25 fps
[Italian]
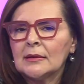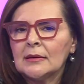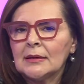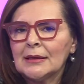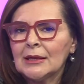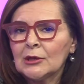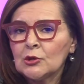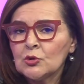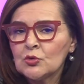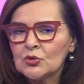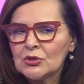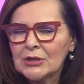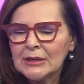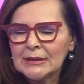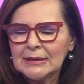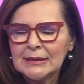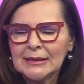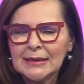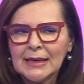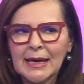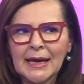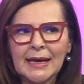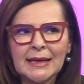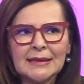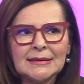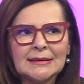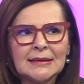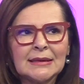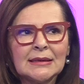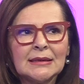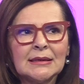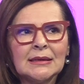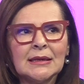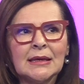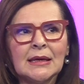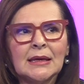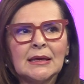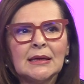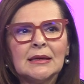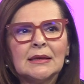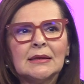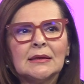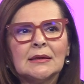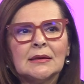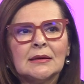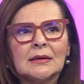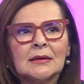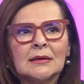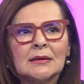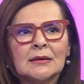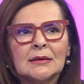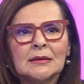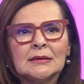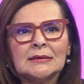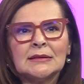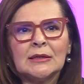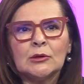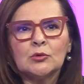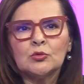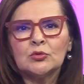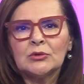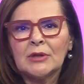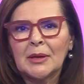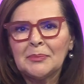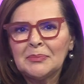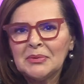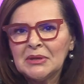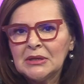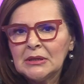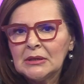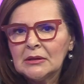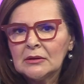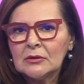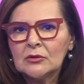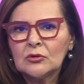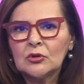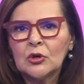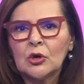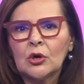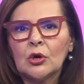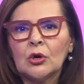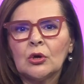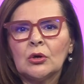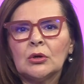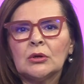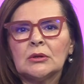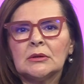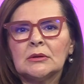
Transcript: uh, la chiusa di Chietri, uh, Tenuta Pinto.